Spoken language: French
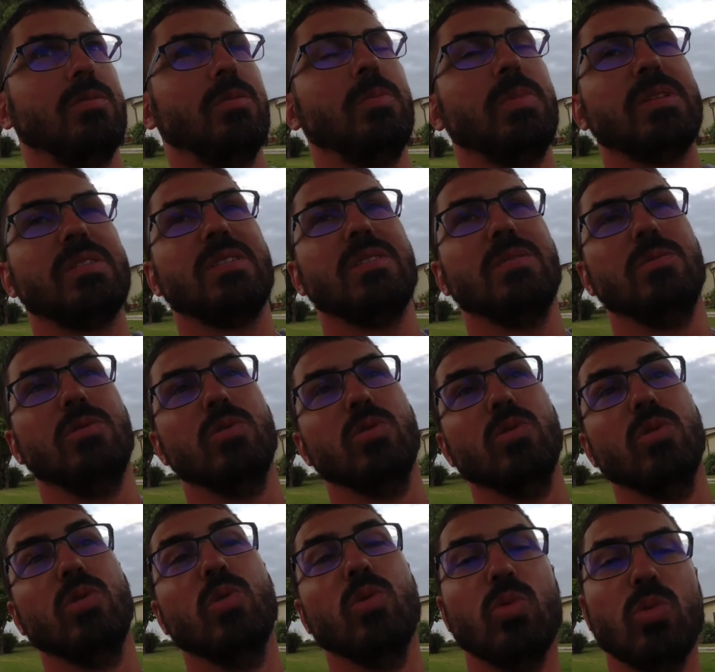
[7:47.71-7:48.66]
De passer
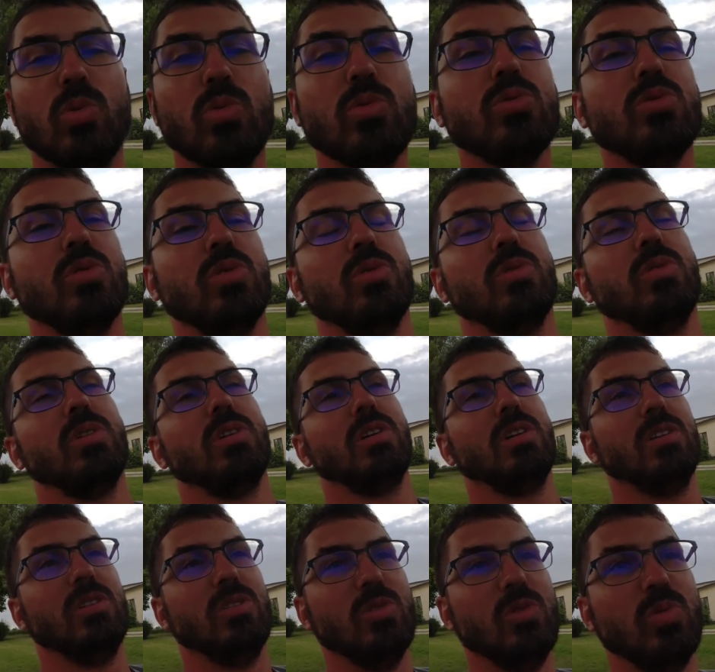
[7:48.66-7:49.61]
une longue
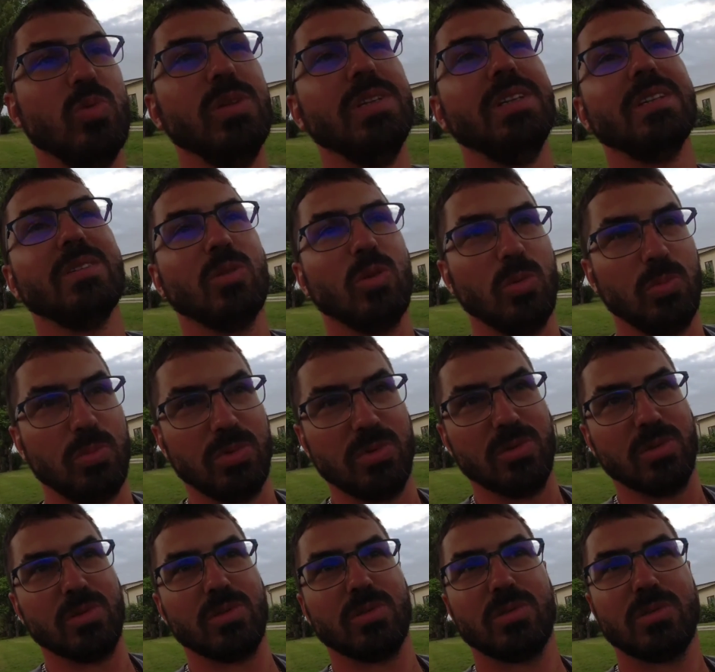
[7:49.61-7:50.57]
nuit
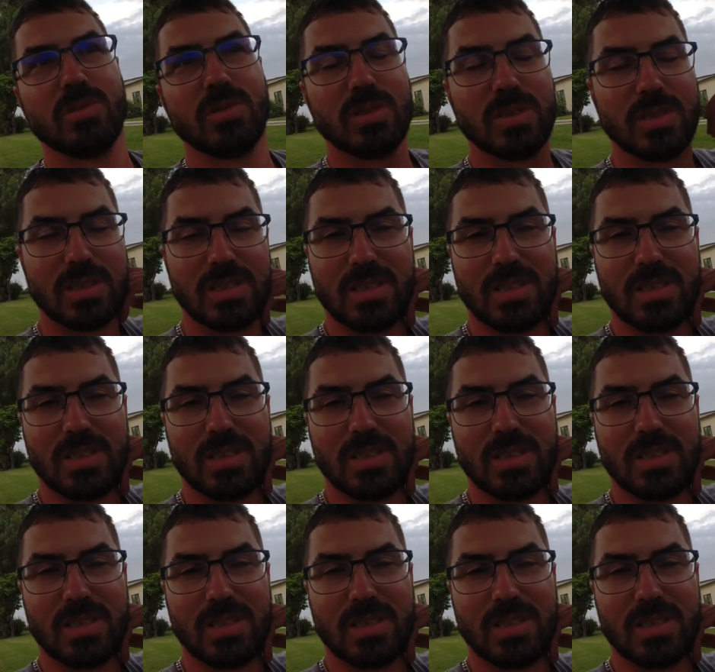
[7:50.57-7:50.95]
reposante.